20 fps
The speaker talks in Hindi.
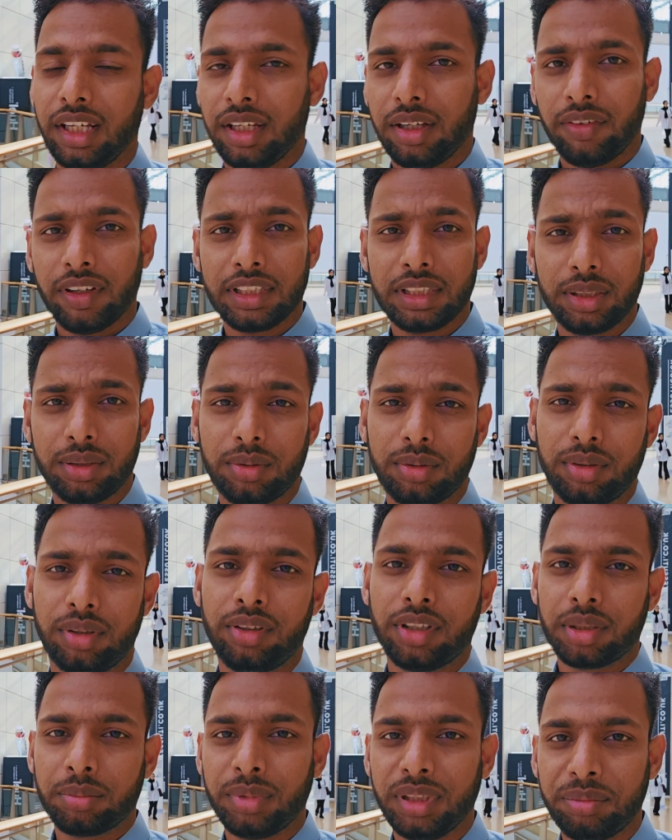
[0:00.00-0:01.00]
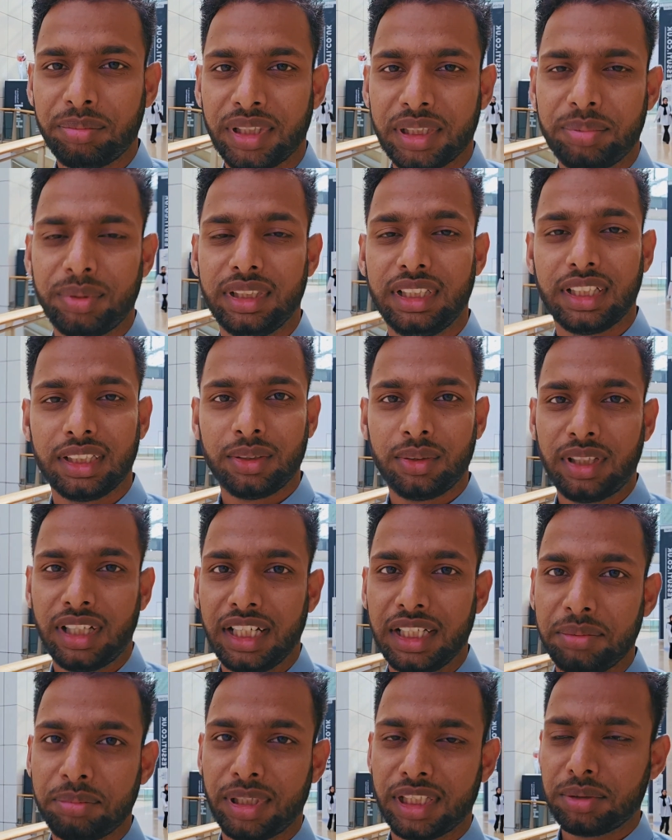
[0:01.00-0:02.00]
वैसे तो नॉर्मली बस पर जाता हूँ
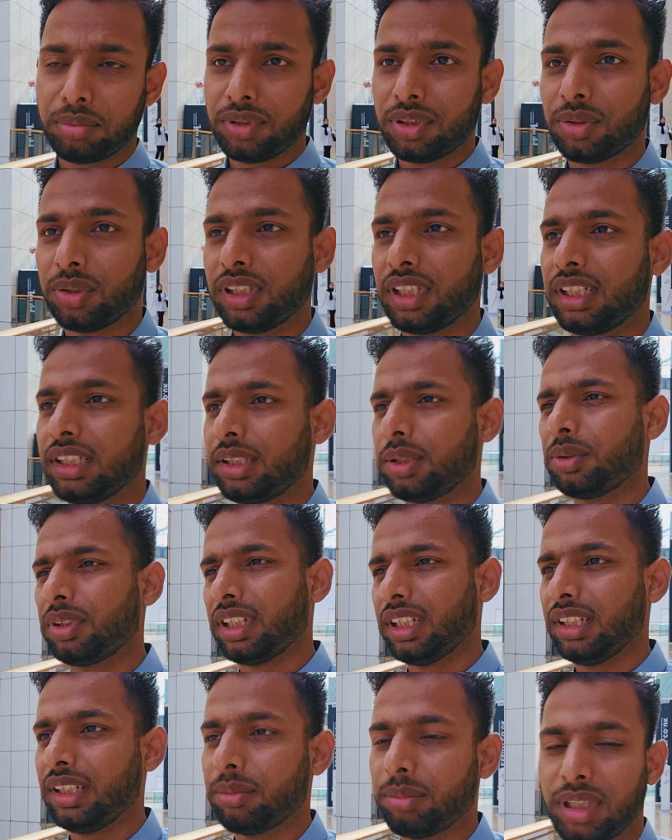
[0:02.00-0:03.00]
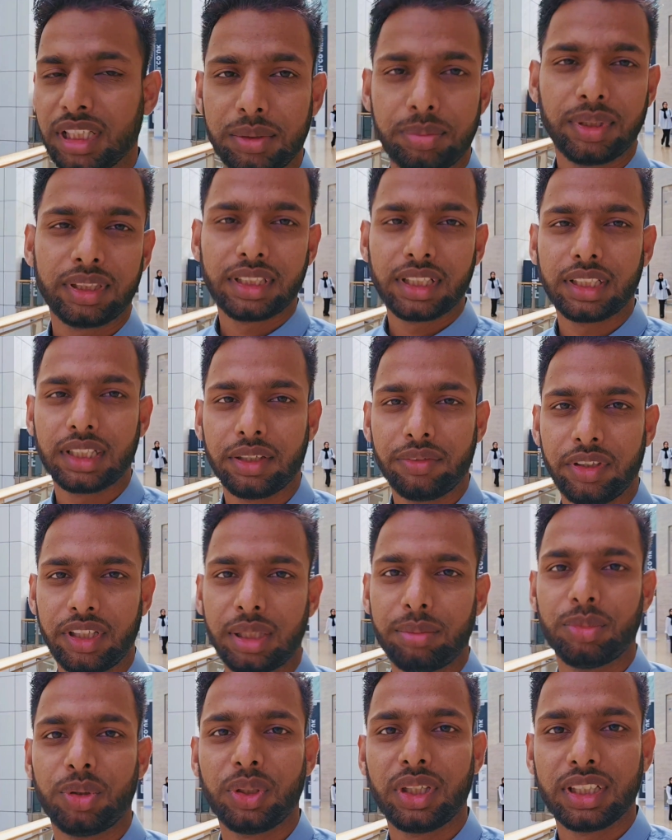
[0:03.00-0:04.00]
आज बस मिस हो गया क्योंकि नमाज़ पढ़ के काफ़ी
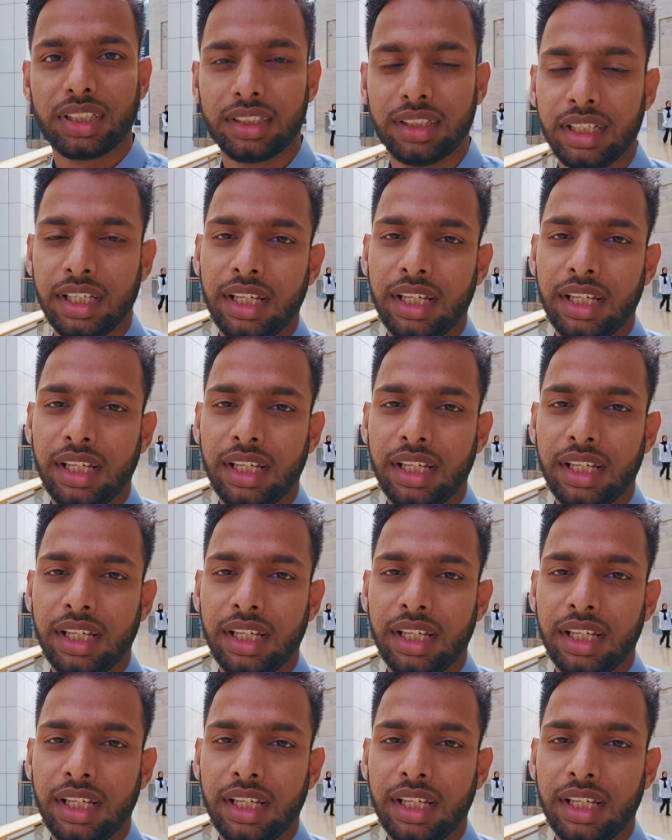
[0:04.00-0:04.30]
टाइम हो गया था